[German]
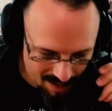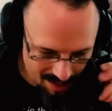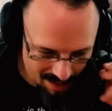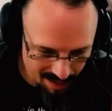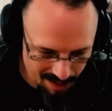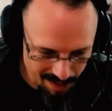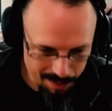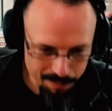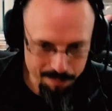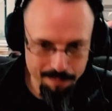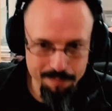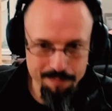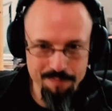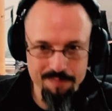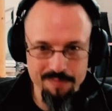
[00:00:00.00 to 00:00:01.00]

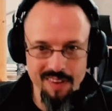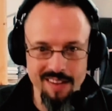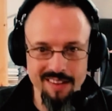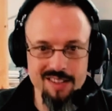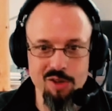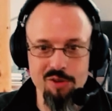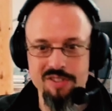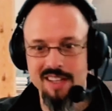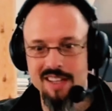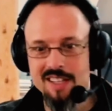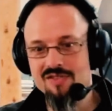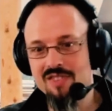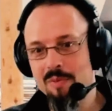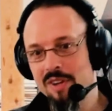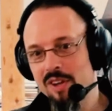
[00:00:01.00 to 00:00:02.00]
Ähm, das Lustige
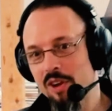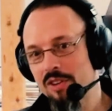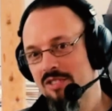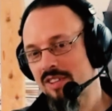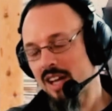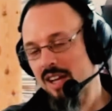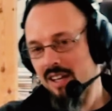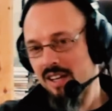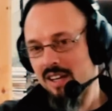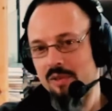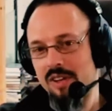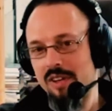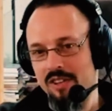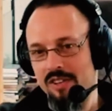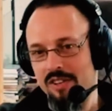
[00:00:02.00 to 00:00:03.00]
ist, wenn man heutzutage
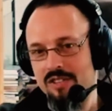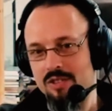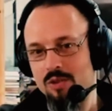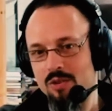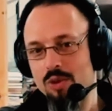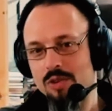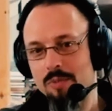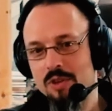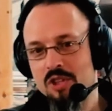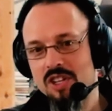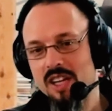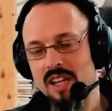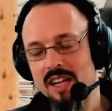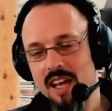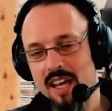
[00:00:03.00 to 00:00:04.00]
irgendwo in eine
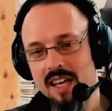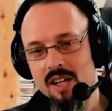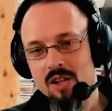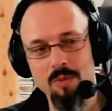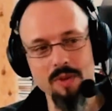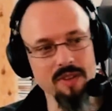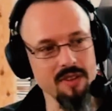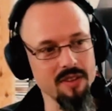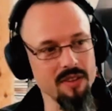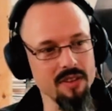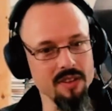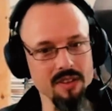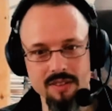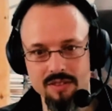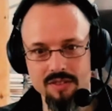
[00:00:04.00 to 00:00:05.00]
Suchmaschine hineingeht und man
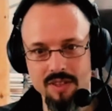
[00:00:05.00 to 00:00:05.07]
äh,